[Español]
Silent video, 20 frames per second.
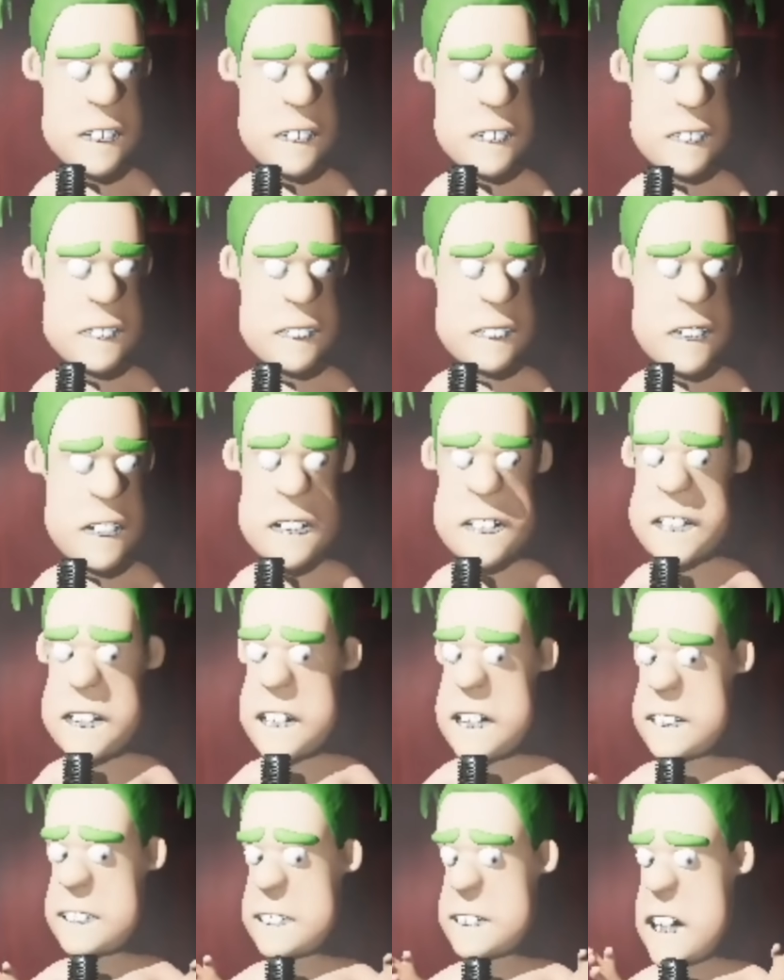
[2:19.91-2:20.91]
niños y una
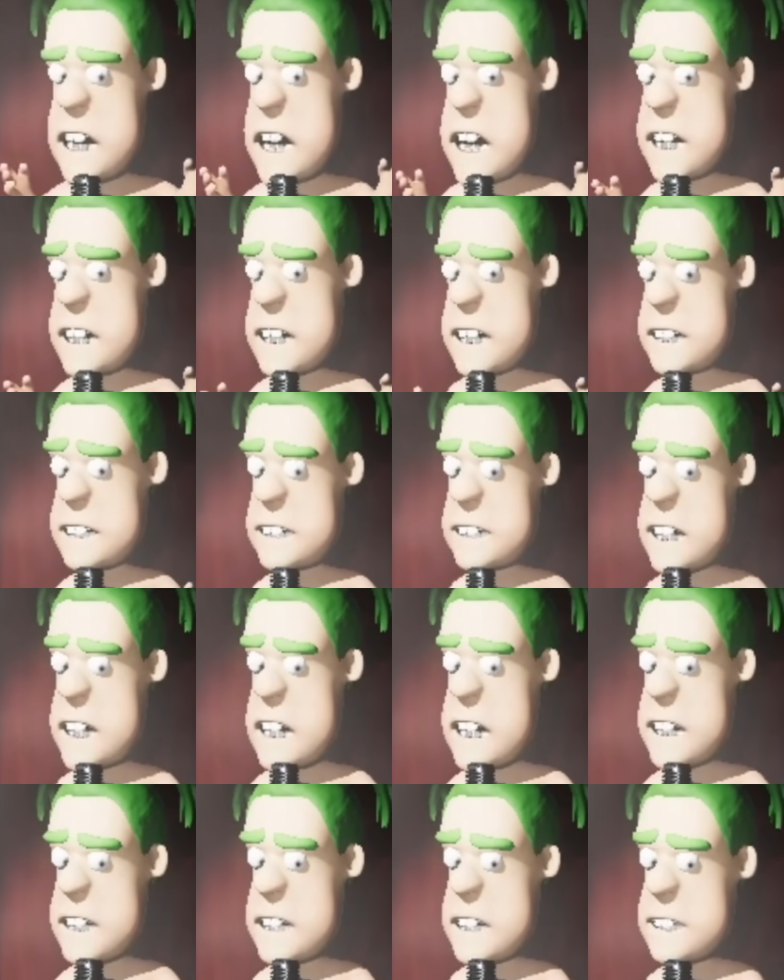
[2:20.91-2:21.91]
mamá se acercó a mí y me
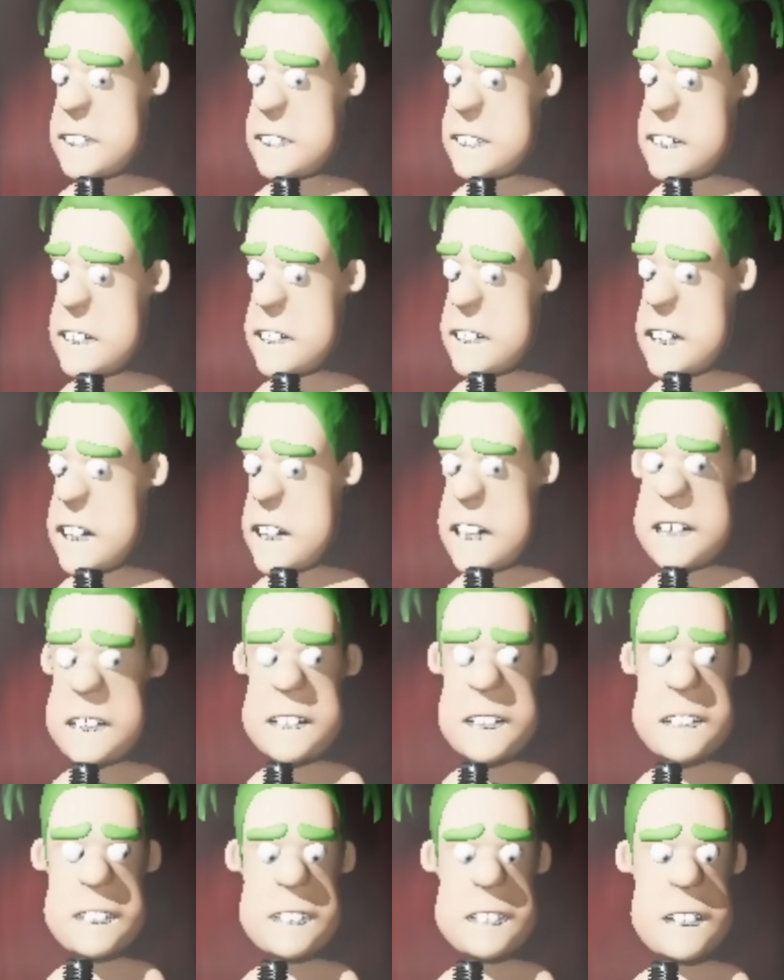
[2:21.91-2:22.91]
pregunta, ¿cuál es el
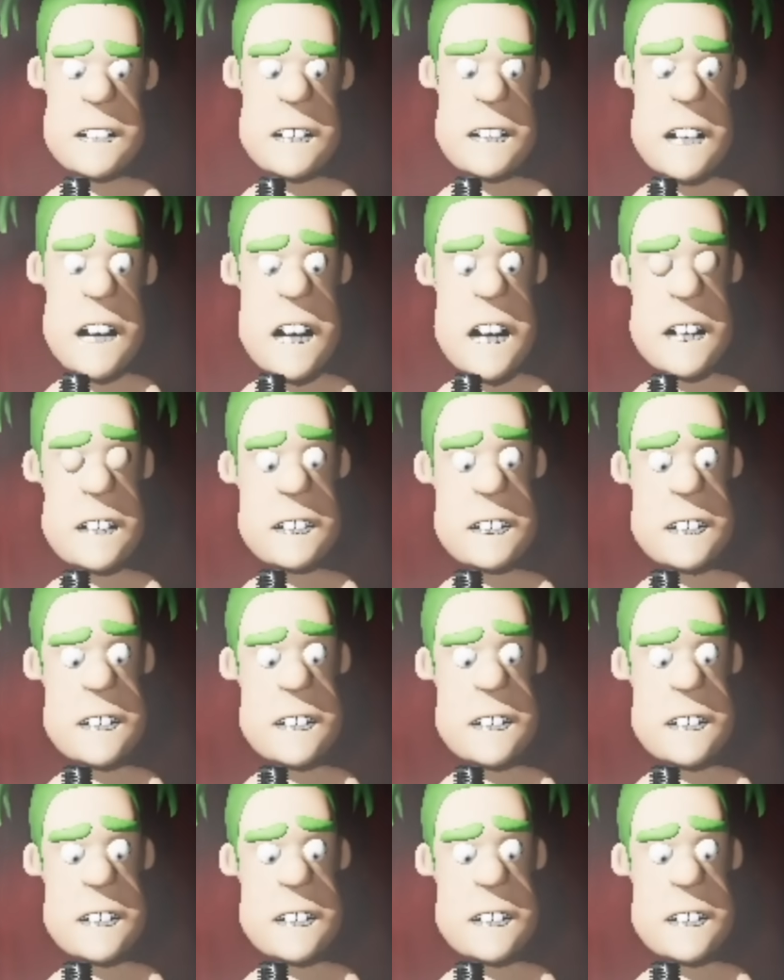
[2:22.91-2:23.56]
suyo? Y le